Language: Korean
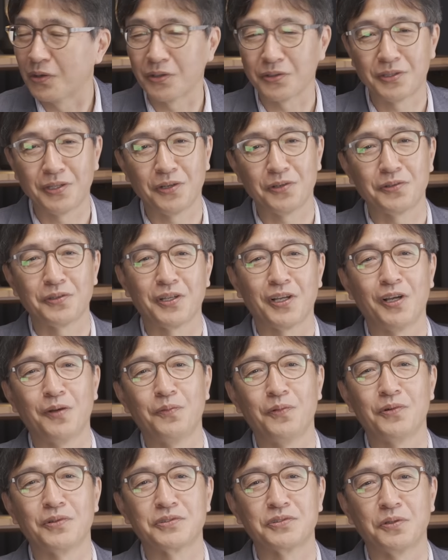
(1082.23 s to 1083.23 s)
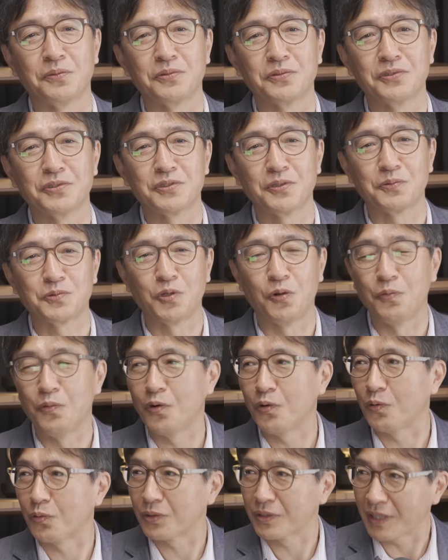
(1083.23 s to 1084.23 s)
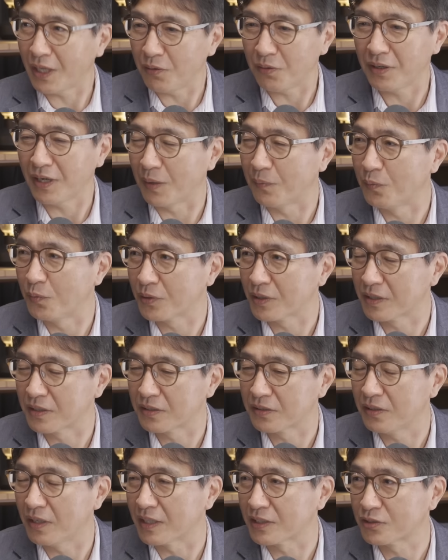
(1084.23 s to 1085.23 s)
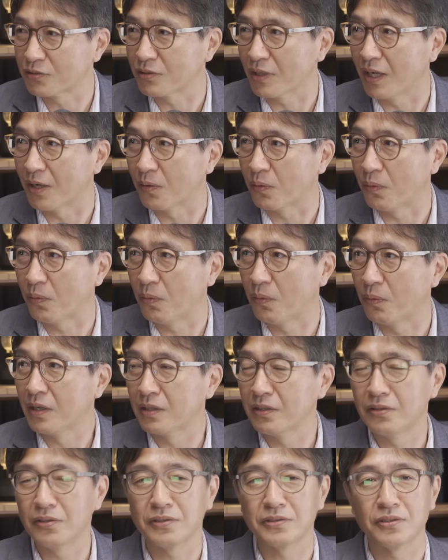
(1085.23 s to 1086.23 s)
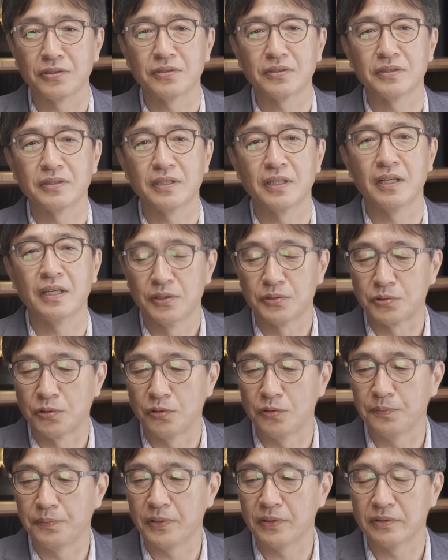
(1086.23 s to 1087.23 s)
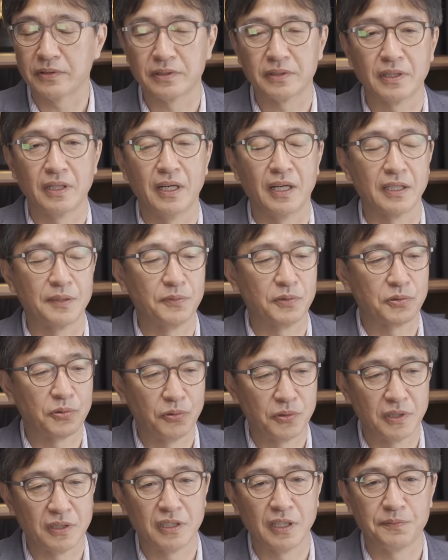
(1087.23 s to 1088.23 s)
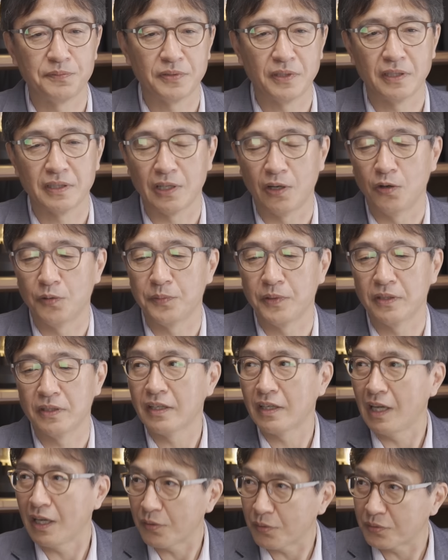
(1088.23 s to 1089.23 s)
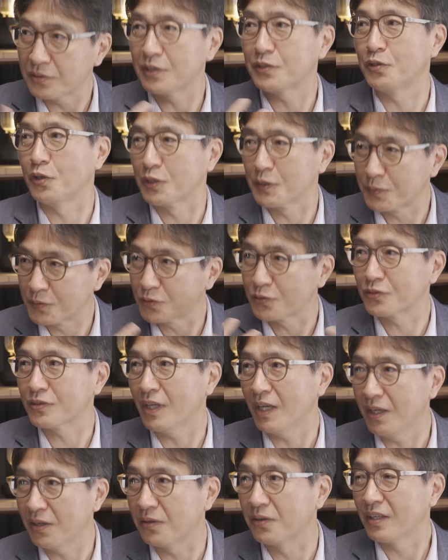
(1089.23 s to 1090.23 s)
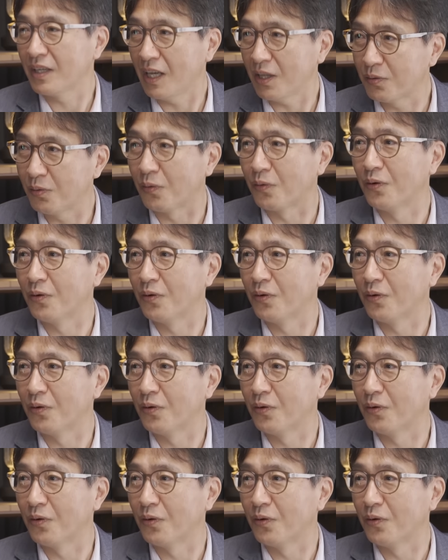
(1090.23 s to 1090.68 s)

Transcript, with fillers: 그렇다고 내가 뭐 저분들처럼 종목으로 탁월한 안목이 있는 것 같지도 않고 그래서 저는 그냥 좋은 펀드나 아니면 좋은 이티에프가 나오면 계속 그냥 적립식으로 사요. 계속.